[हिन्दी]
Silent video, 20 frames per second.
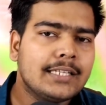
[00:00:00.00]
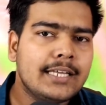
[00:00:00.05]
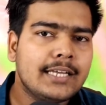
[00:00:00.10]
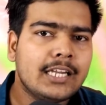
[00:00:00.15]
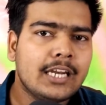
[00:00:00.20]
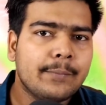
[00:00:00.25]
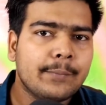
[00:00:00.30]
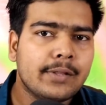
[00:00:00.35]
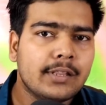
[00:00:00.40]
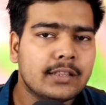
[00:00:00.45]

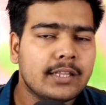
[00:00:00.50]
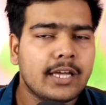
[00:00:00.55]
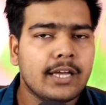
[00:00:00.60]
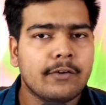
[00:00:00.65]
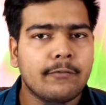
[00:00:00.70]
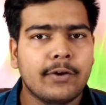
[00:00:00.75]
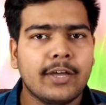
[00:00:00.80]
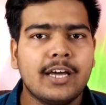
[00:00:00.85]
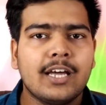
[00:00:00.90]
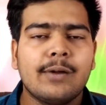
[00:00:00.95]
देखने मिलते हैं
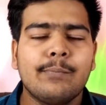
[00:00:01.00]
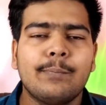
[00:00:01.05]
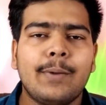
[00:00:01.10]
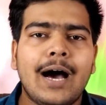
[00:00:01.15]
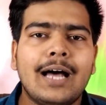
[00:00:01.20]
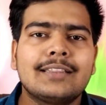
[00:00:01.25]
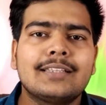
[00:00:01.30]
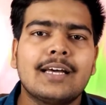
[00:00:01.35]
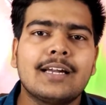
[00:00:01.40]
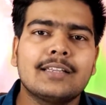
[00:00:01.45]
वही अगर हम
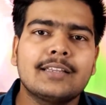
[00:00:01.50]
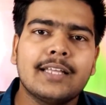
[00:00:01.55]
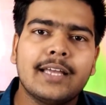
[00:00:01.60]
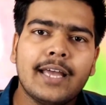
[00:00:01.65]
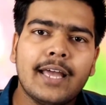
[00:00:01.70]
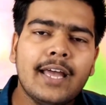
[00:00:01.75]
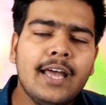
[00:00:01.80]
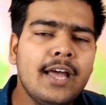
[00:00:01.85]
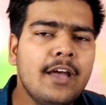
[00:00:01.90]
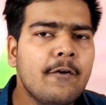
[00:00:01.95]
बात करते
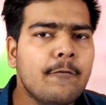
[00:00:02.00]
हैं